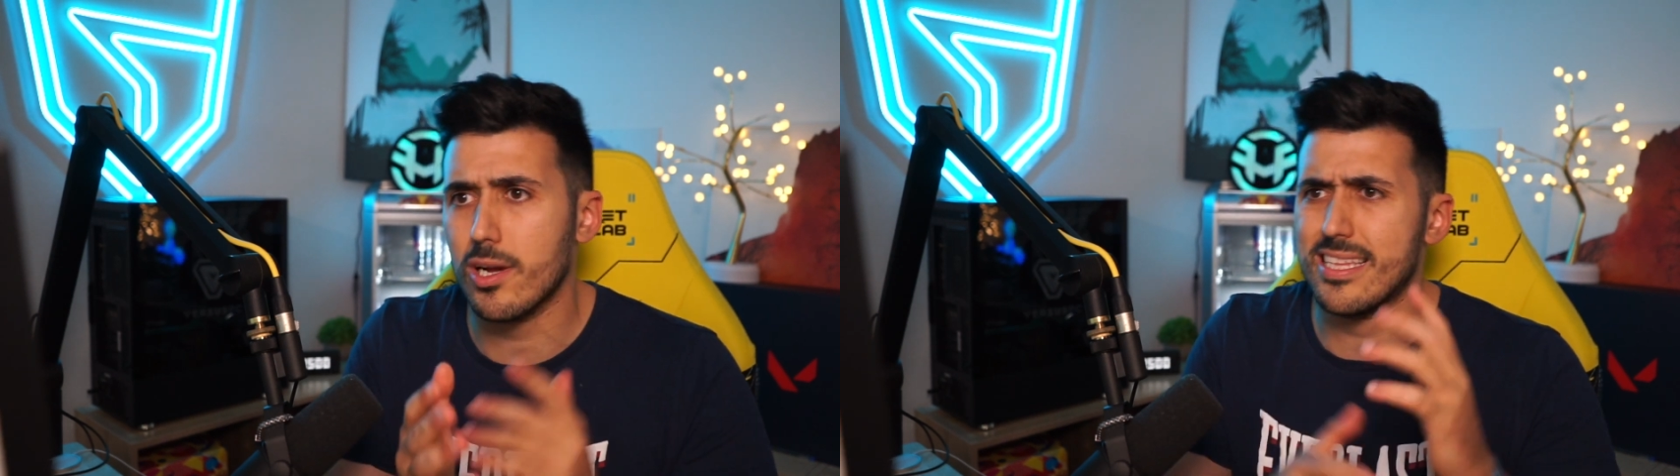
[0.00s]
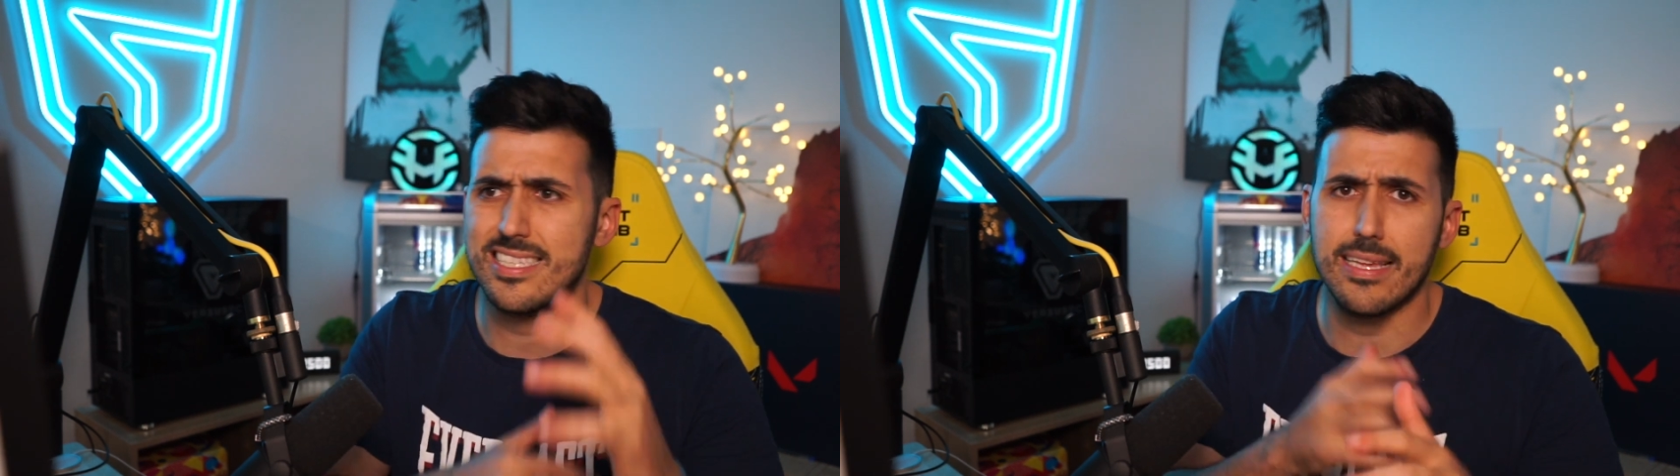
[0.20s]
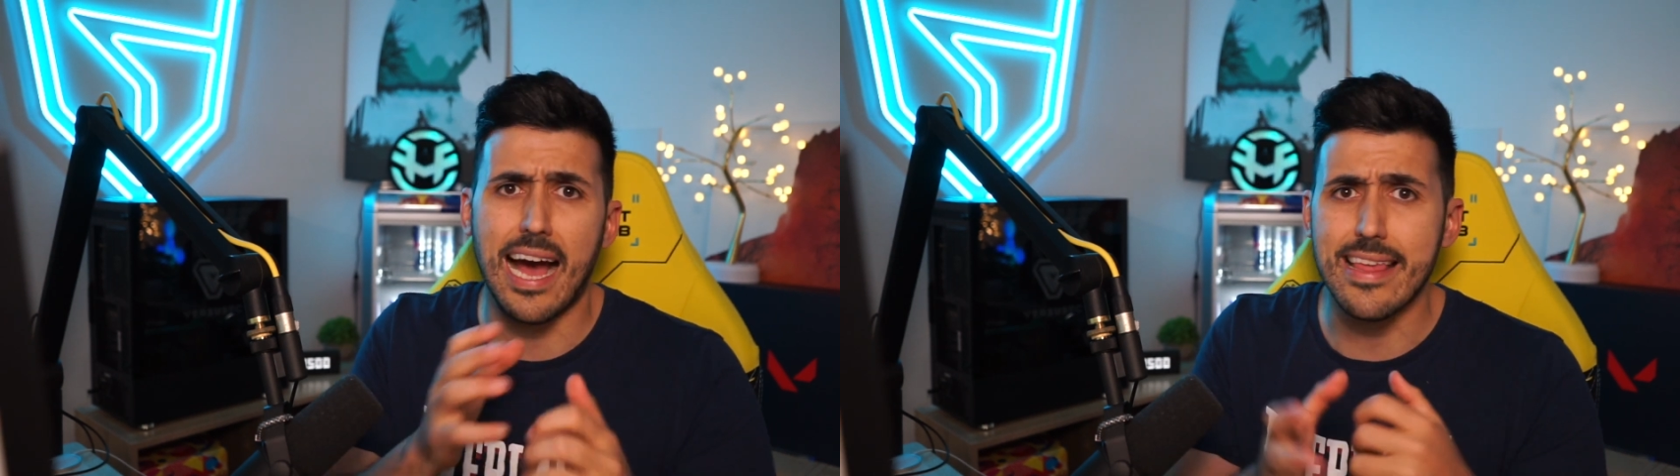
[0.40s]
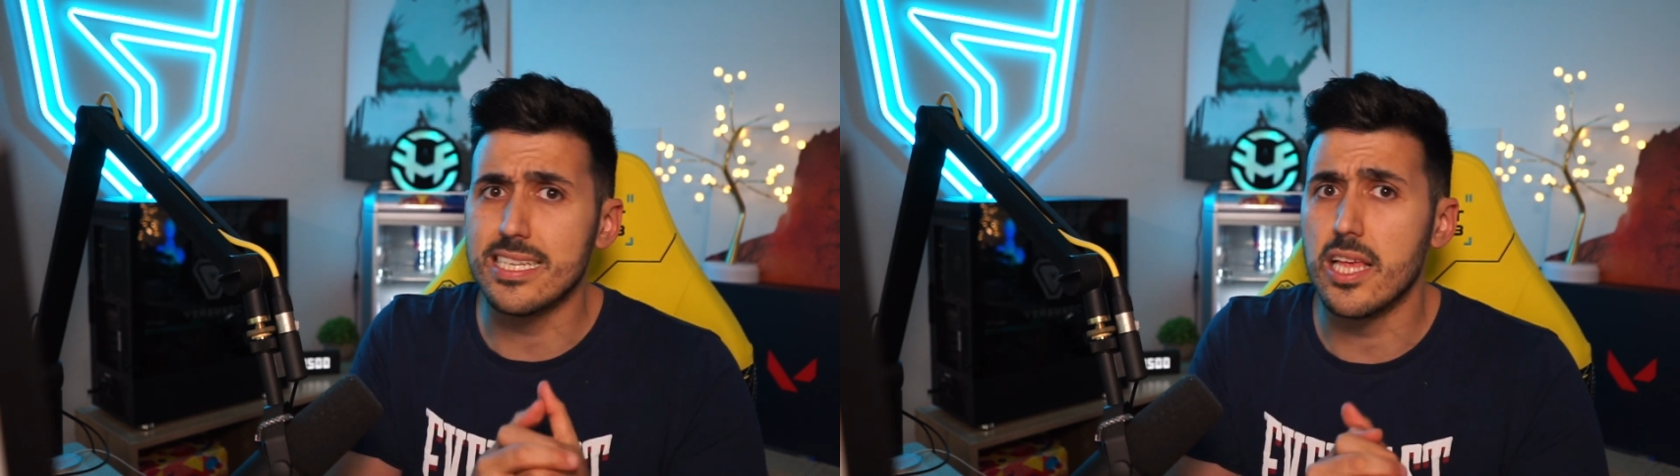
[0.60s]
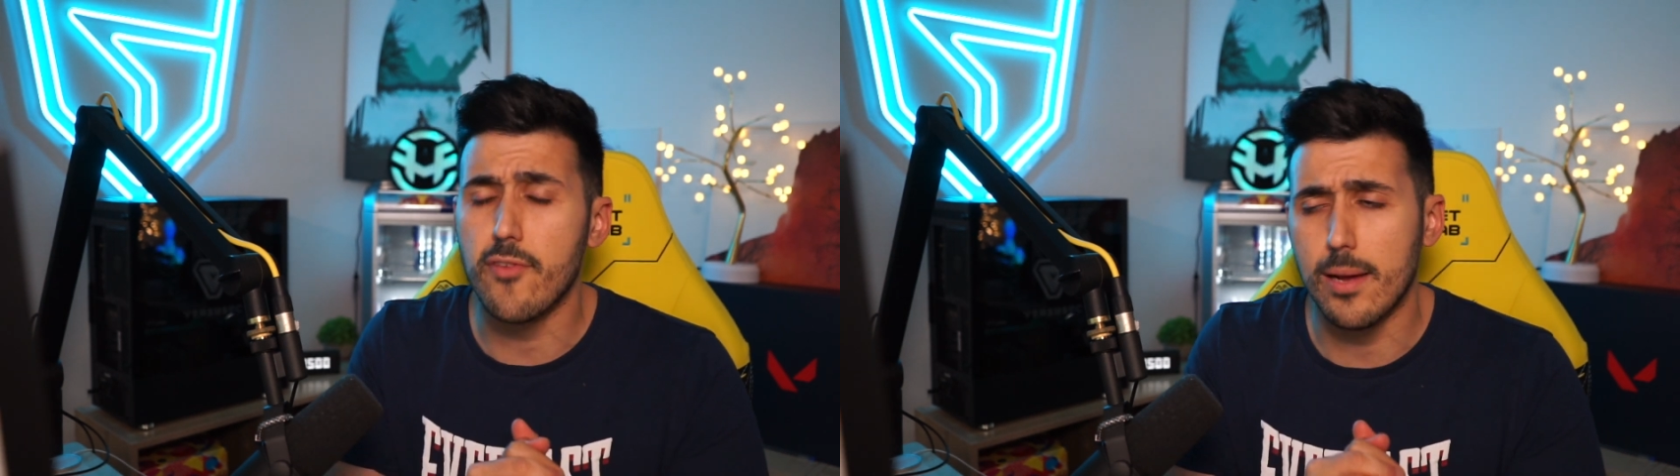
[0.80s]
que es ahí
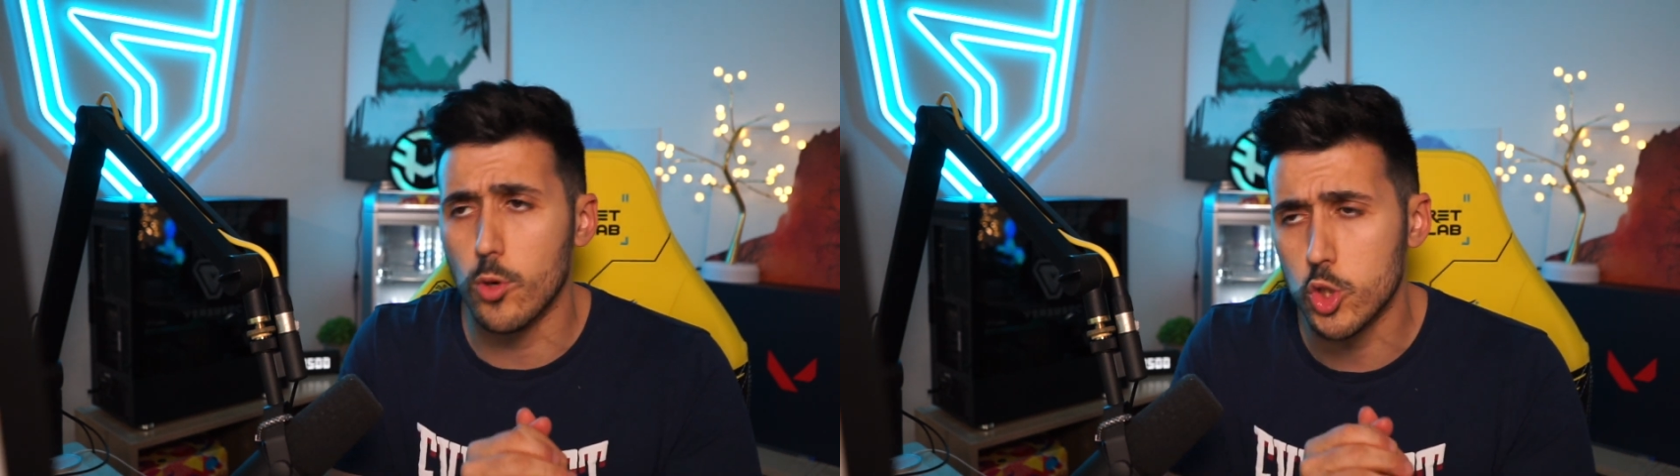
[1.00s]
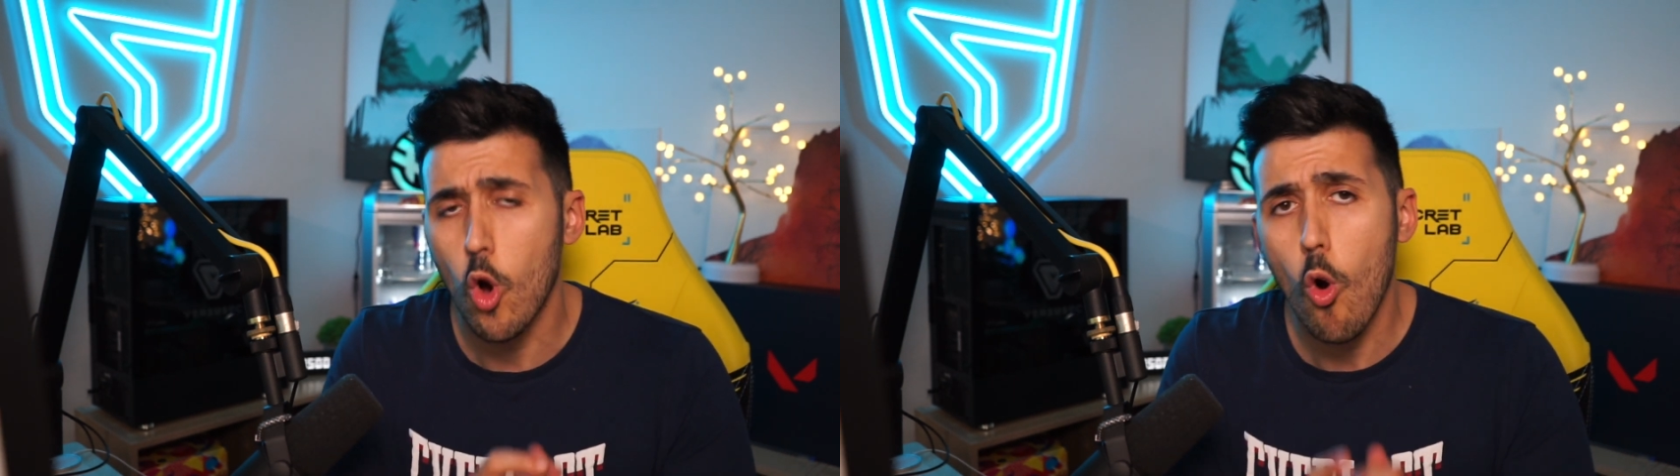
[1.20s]
desciframos